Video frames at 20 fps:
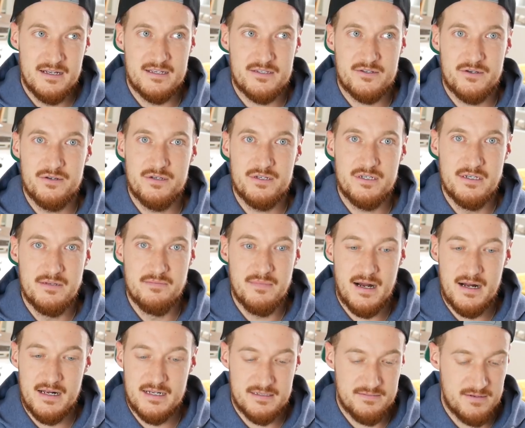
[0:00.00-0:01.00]
Das könnte ich
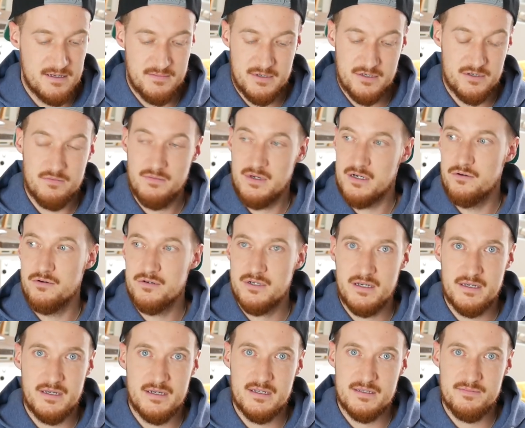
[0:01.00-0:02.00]
niemals, weil man, man guckt
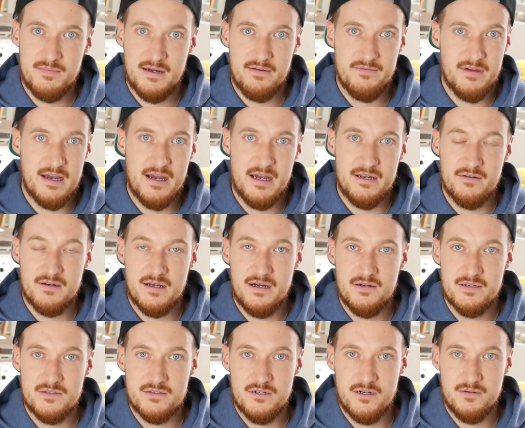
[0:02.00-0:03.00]
ja jedes Mal, wer rein und
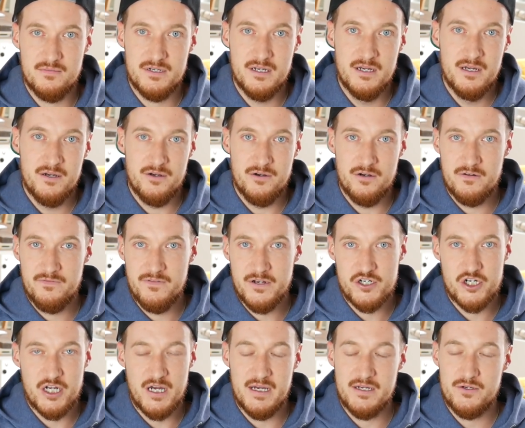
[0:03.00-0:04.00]
rauskommt, irgendwer
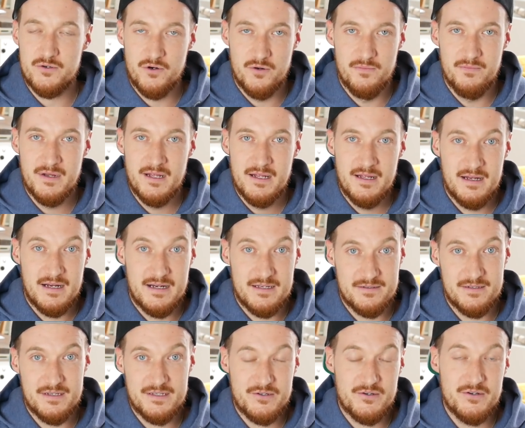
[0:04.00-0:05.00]
schreit rum.
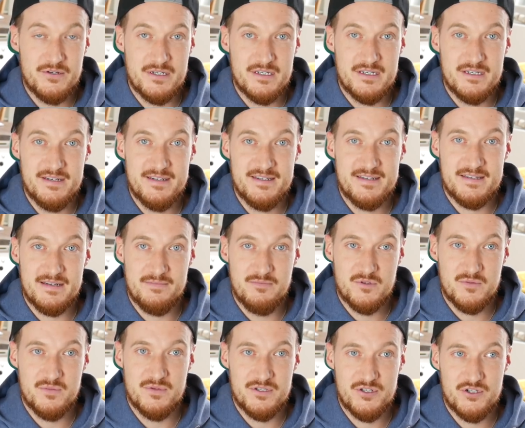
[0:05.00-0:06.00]
Also das könnte ich nicht. Da
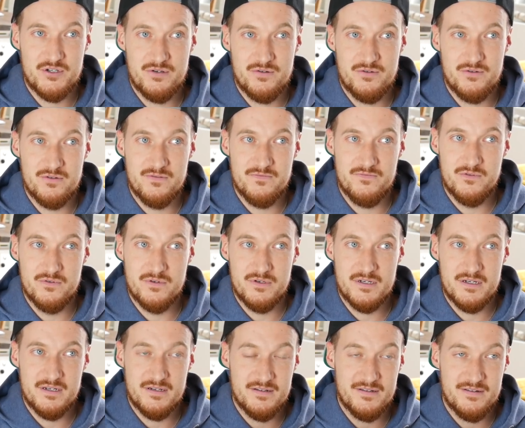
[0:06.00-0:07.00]
muss man sich schon irgendwo
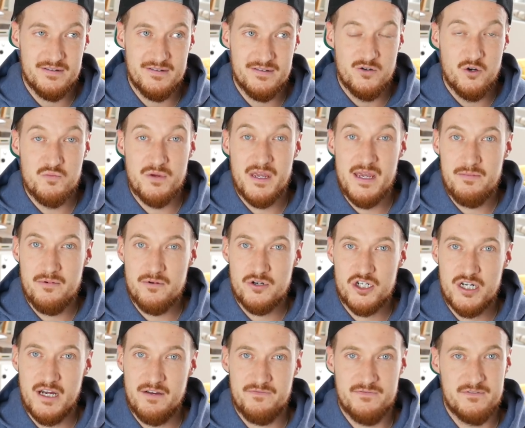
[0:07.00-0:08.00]
eine, eine Umgebung
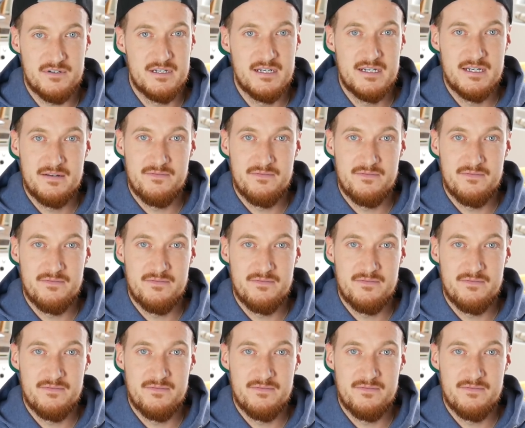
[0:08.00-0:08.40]
schaffen,